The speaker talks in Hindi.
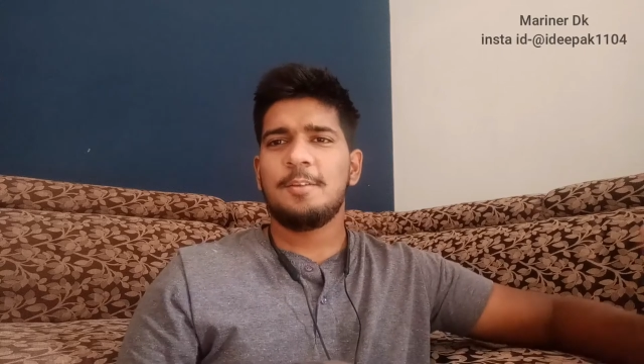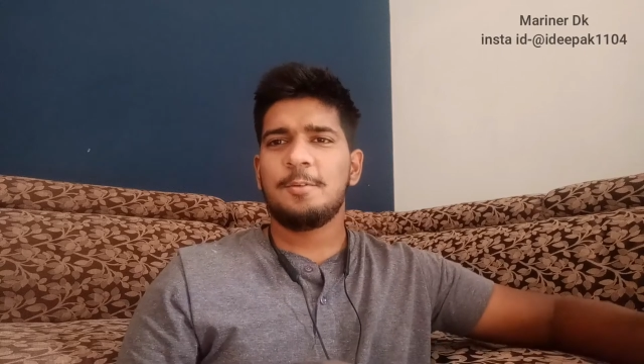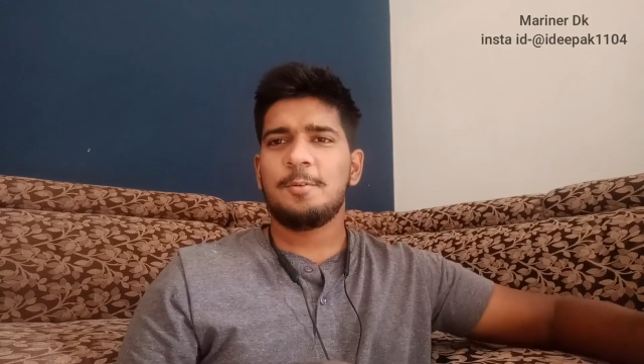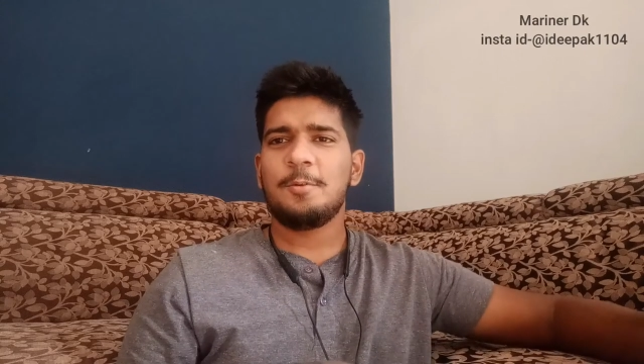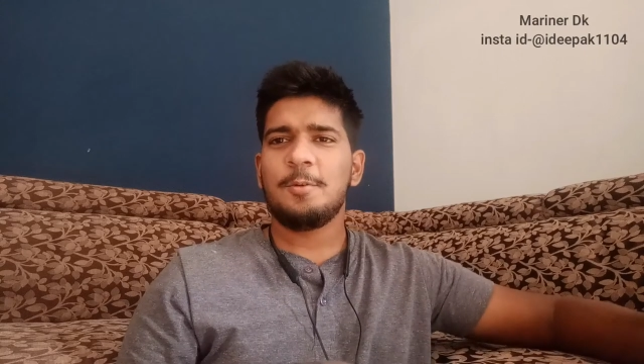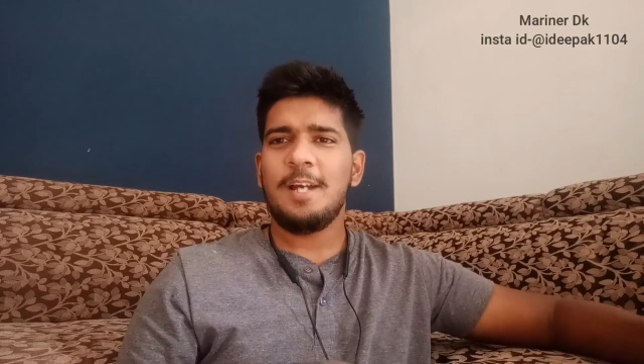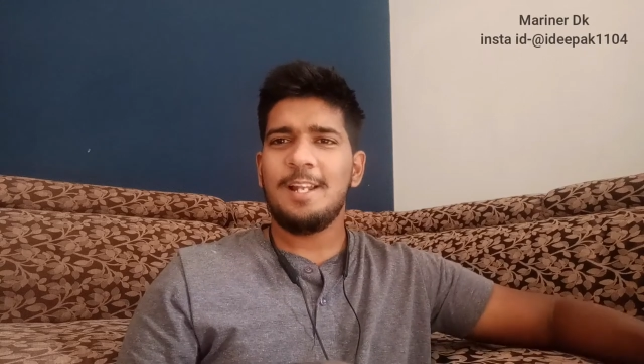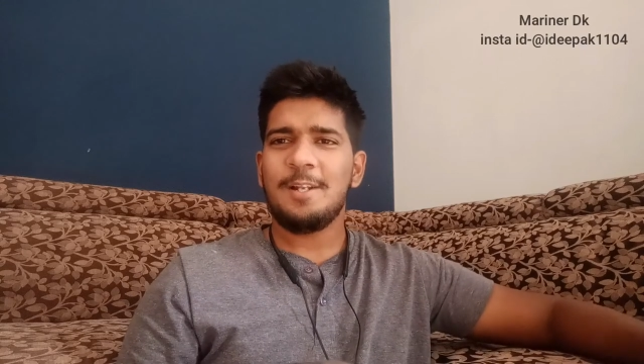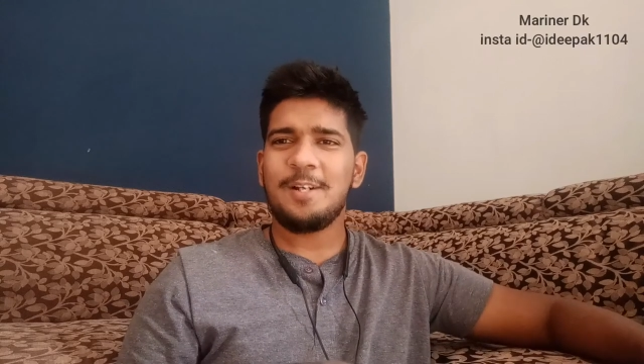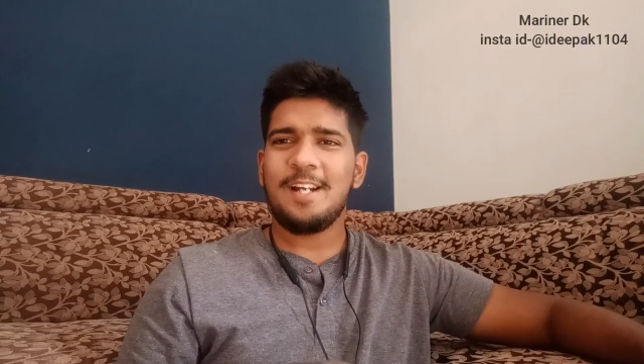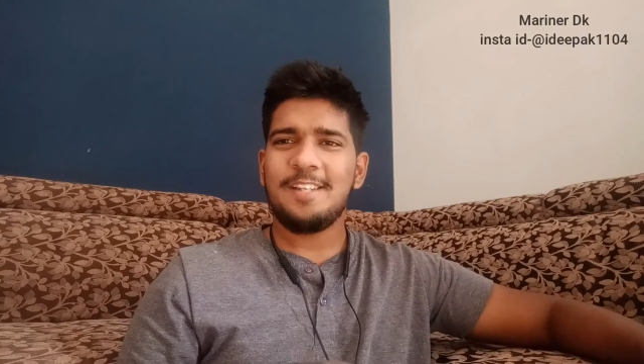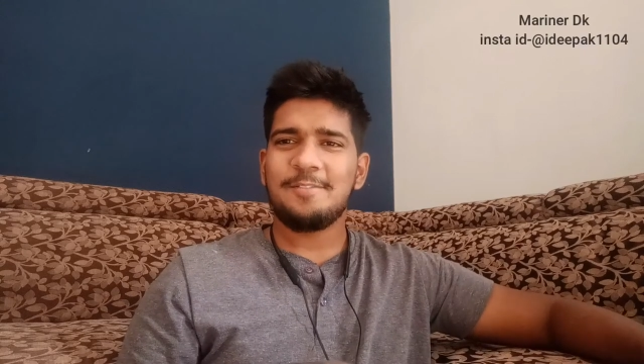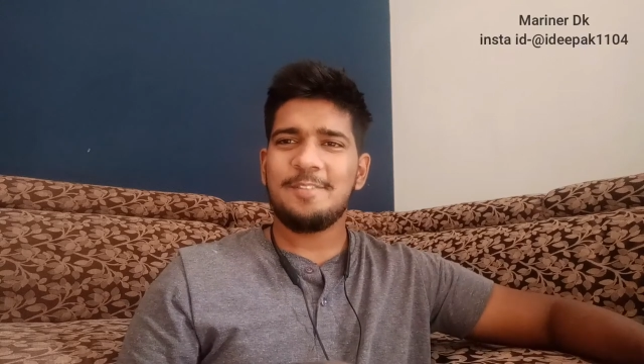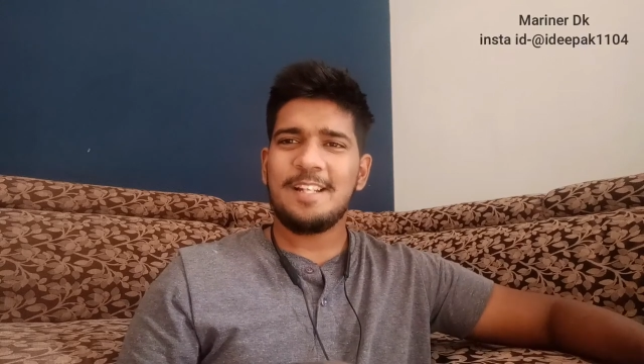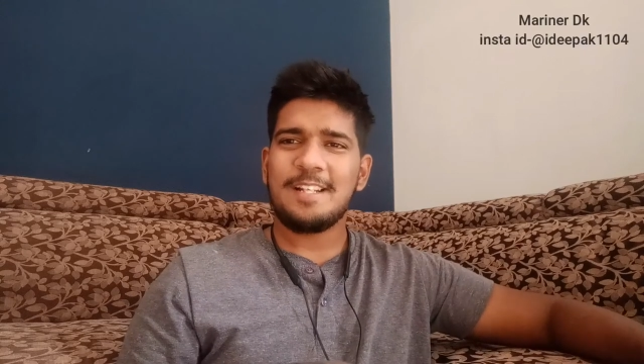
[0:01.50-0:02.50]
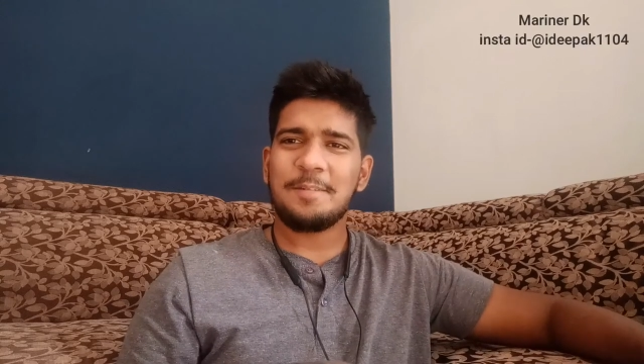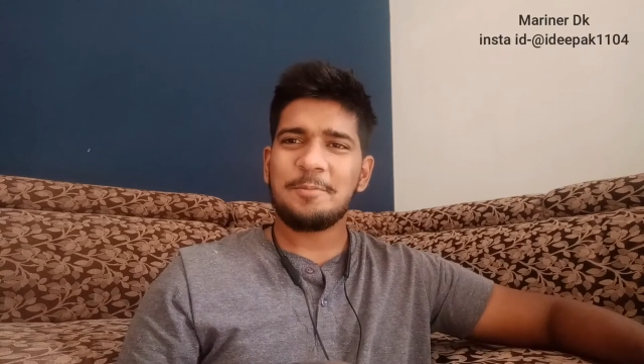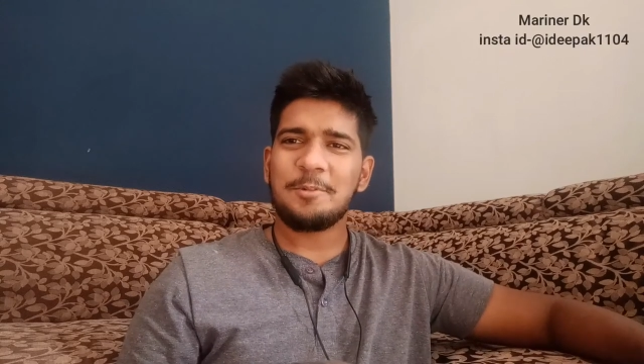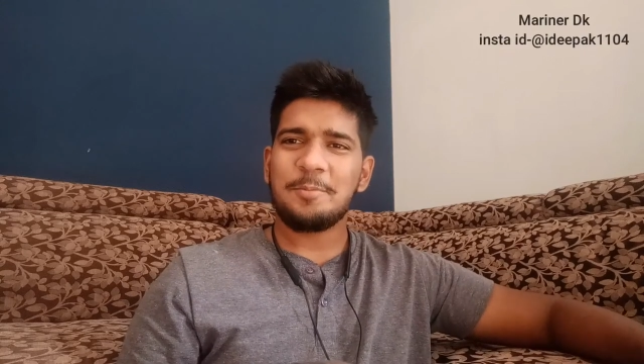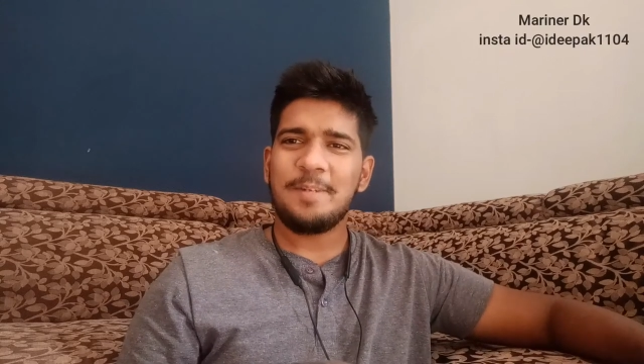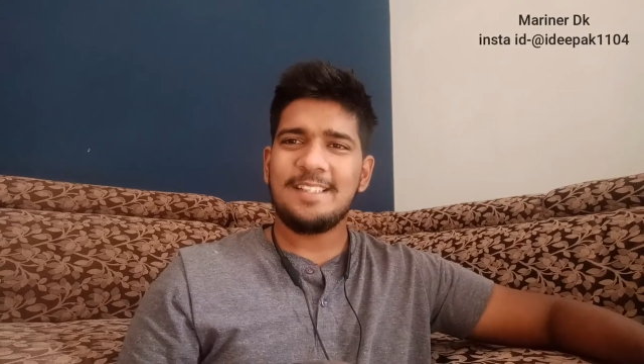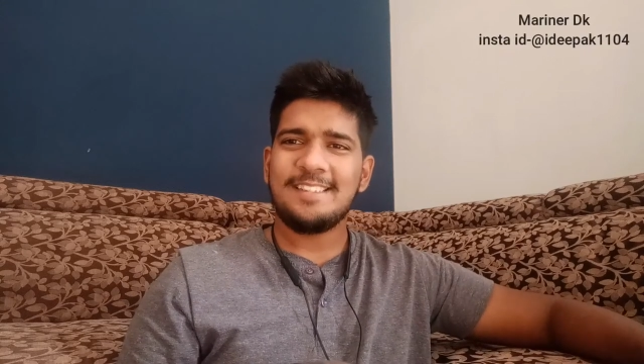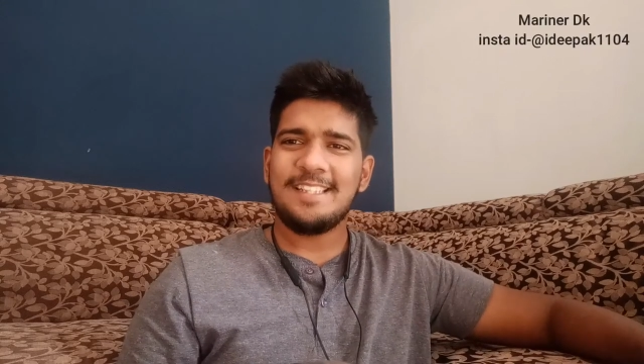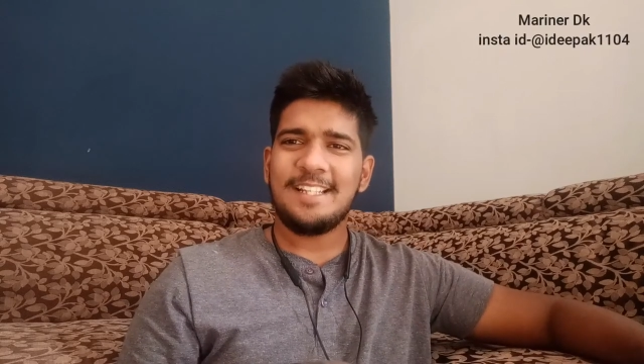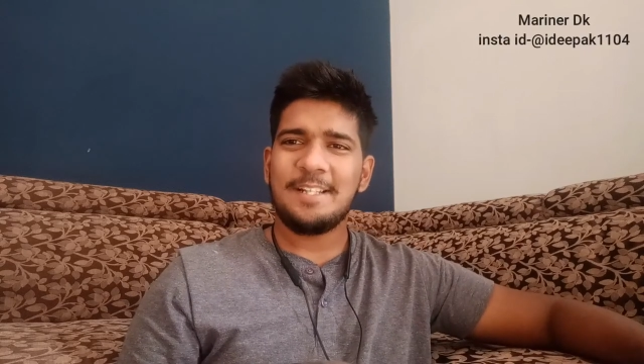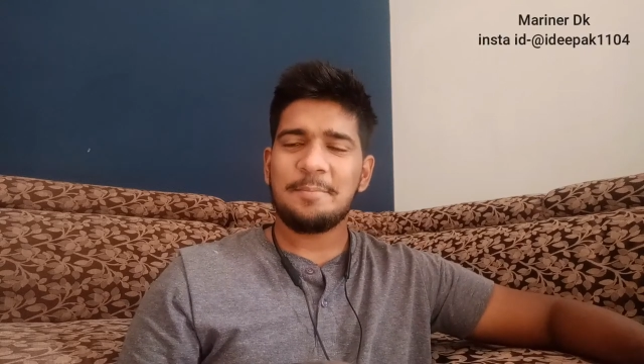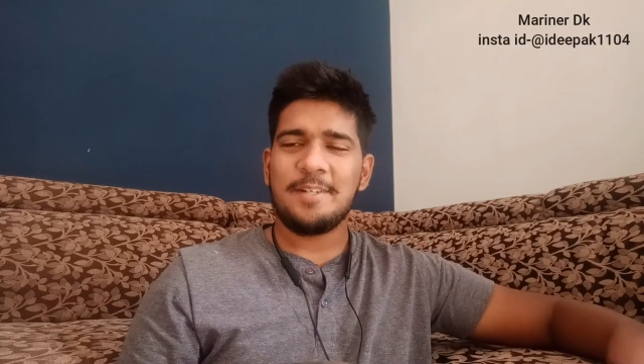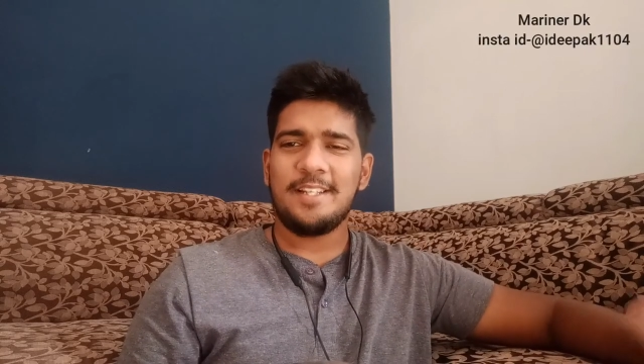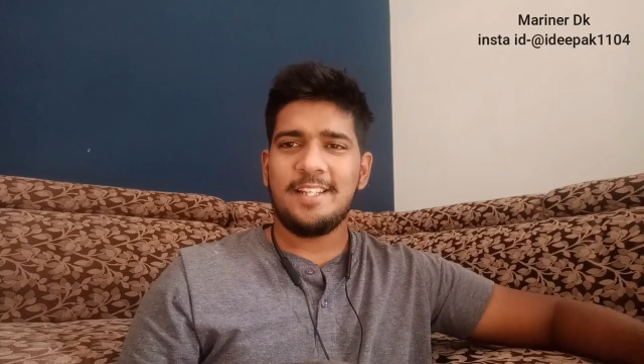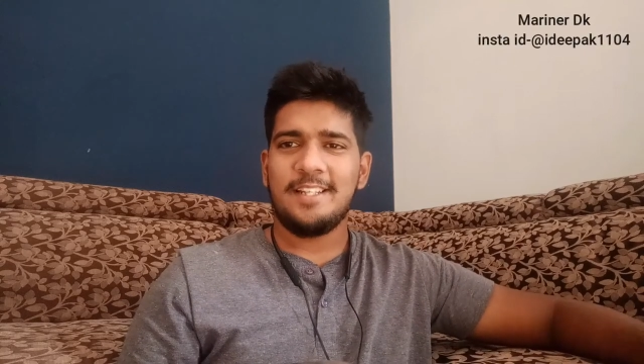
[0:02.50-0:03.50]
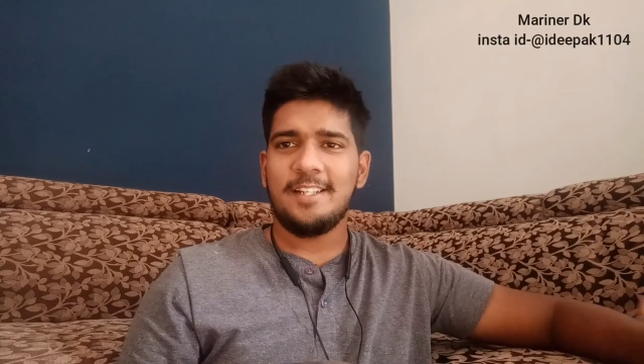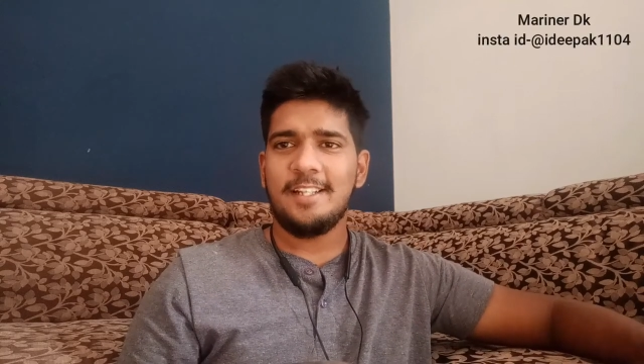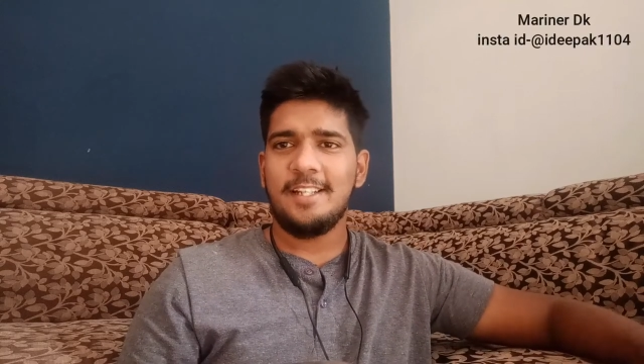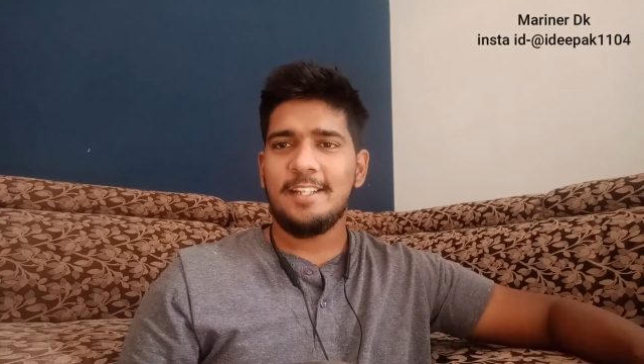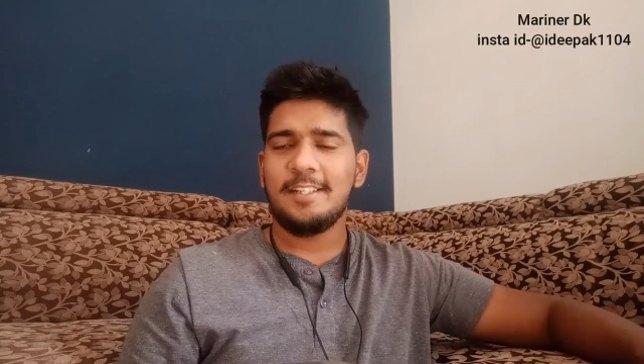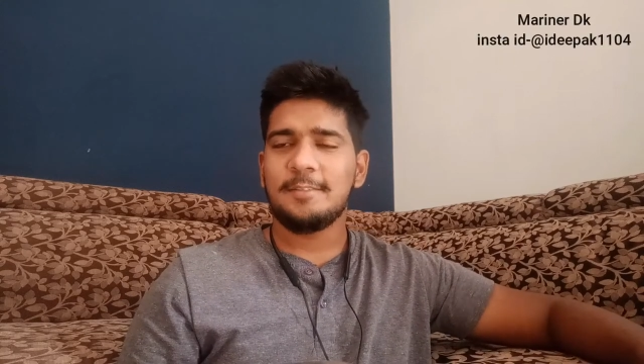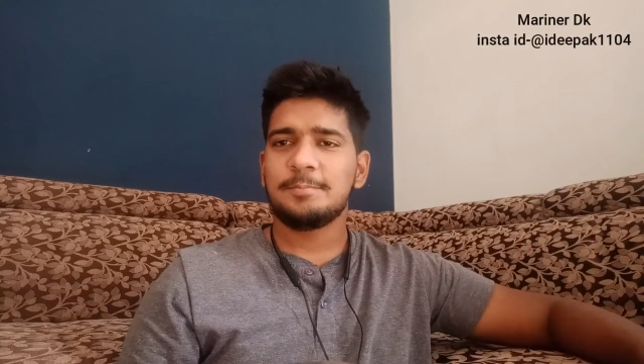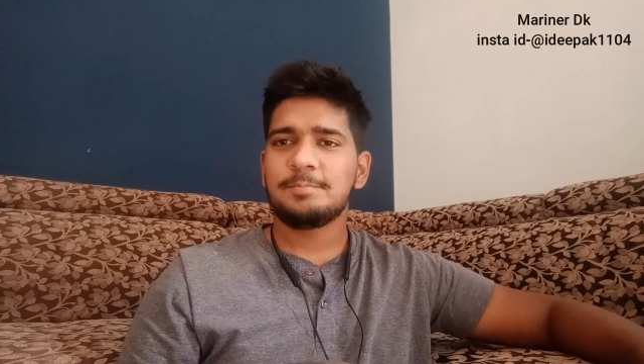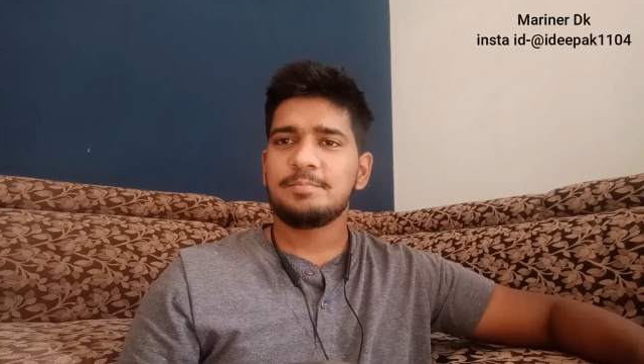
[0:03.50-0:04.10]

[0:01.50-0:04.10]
सो हेलो गाइस वेलकम टू माय चैनल एंड डी